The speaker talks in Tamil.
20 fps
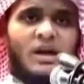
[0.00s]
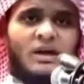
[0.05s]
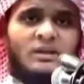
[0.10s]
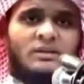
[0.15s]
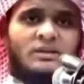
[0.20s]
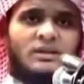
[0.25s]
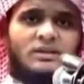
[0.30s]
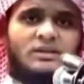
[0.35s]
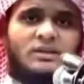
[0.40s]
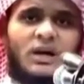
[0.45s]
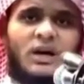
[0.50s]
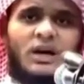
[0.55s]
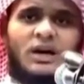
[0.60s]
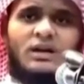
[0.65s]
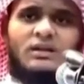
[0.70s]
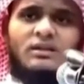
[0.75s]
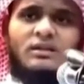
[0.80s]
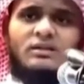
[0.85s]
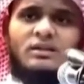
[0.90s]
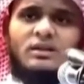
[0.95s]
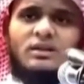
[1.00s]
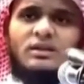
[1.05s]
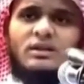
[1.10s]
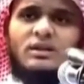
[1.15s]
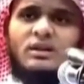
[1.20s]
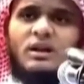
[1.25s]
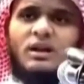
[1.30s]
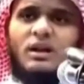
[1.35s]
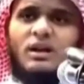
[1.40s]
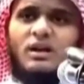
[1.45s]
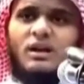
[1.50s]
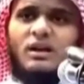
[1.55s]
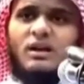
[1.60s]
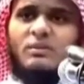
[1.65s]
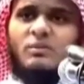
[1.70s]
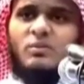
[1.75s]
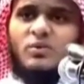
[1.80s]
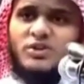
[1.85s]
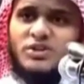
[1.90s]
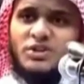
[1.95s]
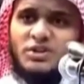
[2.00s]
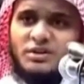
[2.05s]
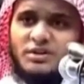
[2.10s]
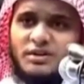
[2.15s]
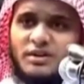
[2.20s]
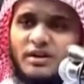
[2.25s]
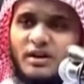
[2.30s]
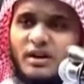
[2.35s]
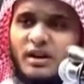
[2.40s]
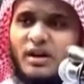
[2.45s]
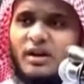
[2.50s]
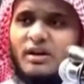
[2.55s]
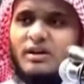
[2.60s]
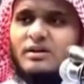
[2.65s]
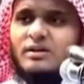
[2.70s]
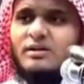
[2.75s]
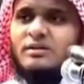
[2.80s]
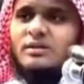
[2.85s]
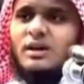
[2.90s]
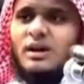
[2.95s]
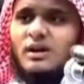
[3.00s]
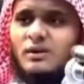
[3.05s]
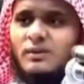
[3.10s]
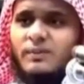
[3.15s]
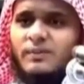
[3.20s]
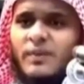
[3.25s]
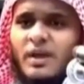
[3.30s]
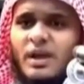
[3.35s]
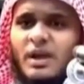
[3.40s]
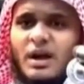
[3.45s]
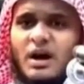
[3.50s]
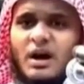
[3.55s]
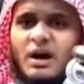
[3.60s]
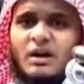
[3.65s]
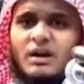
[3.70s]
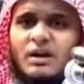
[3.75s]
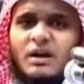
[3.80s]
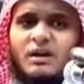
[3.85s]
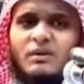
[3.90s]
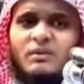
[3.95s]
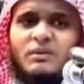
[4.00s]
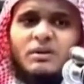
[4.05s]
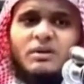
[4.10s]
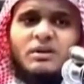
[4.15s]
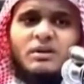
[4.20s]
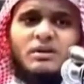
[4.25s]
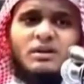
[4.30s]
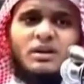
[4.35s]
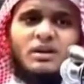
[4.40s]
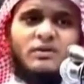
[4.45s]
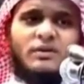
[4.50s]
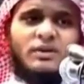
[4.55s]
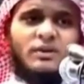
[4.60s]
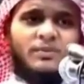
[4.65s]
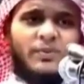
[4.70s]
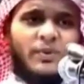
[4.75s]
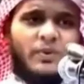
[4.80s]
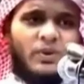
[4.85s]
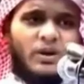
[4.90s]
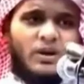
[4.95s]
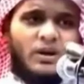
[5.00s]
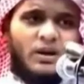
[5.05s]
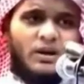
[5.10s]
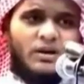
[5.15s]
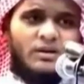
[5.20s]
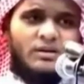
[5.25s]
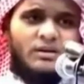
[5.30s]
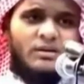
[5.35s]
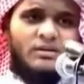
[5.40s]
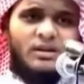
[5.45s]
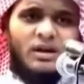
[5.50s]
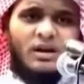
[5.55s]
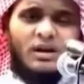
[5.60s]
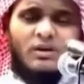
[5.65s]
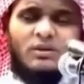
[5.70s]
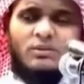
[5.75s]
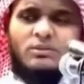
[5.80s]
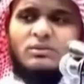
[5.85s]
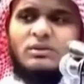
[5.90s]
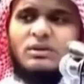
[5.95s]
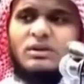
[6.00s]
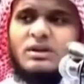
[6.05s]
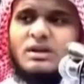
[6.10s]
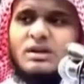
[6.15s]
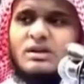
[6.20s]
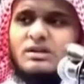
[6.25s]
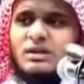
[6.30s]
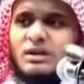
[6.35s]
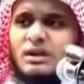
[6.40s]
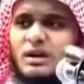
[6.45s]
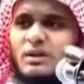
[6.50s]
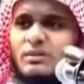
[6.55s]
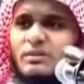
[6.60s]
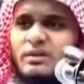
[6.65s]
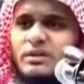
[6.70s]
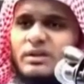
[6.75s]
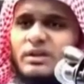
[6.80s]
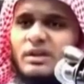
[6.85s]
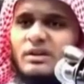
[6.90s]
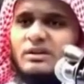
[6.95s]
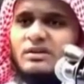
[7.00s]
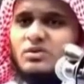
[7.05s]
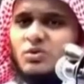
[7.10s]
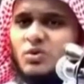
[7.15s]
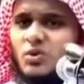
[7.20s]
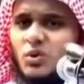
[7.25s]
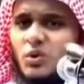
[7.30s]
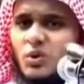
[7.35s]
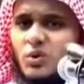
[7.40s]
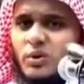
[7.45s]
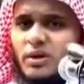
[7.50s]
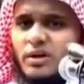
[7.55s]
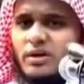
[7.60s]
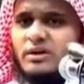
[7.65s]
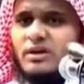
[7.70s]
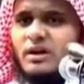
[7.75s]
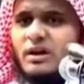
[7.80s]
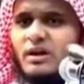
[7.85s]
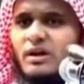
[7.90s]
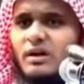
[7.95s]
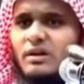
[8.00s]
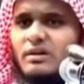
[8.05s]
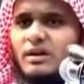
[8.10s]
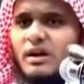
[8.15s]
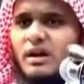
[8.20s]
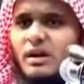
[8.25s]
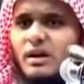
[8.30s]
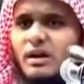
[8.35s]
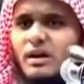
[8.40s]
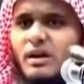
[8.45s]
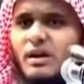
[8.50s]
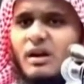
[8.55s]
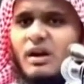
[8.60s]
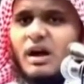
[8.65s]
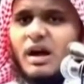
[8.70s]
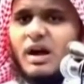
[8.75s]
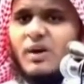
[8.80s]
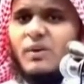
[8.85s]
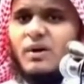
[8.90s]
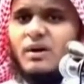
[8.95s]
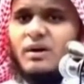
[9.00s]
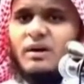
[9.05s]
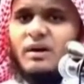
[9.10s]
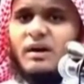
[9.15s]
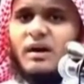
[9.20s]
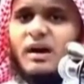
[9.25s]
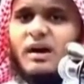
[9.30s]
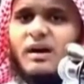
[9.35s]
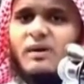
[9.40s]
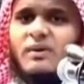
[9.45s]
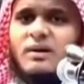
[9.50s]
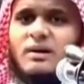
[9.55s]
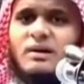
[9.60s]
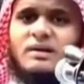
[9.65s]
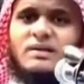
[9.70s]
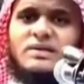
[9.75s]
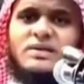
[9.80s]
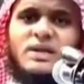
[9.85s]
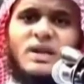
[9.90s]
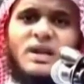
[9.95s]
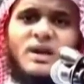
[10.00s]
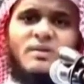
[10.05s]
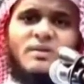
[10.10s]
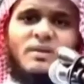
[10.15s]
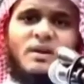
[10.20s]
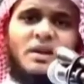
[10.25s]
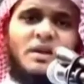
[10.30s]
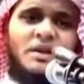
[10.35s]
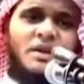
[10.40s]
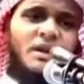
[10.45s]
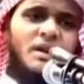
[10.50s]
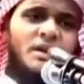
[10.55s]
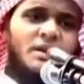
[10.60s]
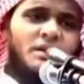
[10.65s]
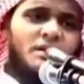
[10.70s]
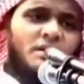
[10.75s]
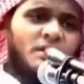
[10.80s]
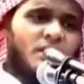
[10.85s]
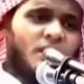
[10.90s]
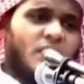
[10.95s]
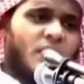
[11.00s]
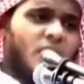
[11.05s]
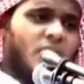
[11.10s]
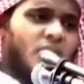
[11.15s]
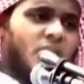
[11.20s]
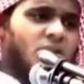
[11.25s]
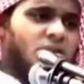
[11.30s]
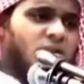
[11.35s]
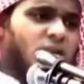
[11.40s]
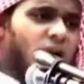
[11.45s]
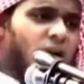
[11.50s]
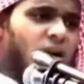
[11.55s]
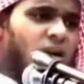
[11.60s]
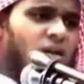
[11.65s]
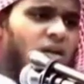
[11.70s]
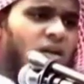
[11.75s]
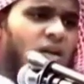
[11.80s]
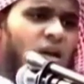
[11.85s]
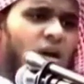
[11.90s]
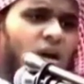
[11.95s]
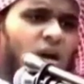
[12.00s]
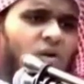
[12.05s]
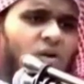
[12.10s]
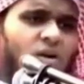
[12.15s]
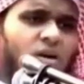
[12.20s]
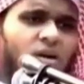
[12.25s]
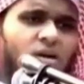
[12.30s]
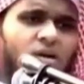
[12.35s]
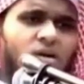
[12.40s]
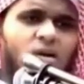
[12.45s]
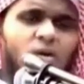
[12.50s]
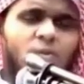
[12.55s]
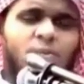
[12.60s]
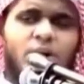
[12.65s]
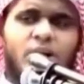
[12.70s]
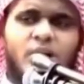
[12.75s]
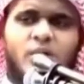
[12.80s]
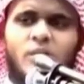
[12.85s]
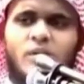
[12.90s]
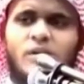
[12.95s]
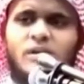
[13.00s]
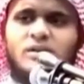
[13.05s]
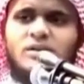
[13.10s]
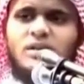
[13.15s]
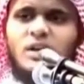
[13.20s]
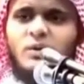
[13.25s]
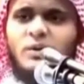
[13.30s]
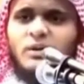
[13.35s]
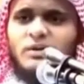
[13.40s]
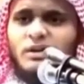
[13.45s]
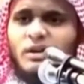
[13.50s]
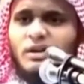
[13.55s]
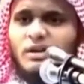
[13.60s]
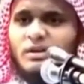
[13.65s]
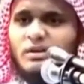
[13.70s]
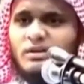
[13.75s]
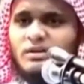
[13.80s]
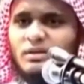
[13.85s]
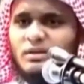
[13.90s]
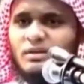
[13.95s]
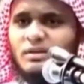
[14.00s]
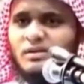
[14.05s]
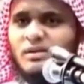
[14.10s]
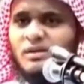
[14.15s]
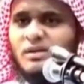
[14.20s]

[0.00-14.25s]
அந்த தாய் தந்தையர்கள் முஷிரிக்குகளாக இருந்தாலும் அல்லாவிற்கு இணை வைப்பவர்களாக இருந்தாலும் இஸ்லாமை ஏற்று ஒருவர் வருகிறார் என்றால் அவர் அவர்கள் இஸ்லாமிலே இல்லை என்ற காரணத்தால் அவர்களுக்கு பணிவுடை செய்வதில் இருந்து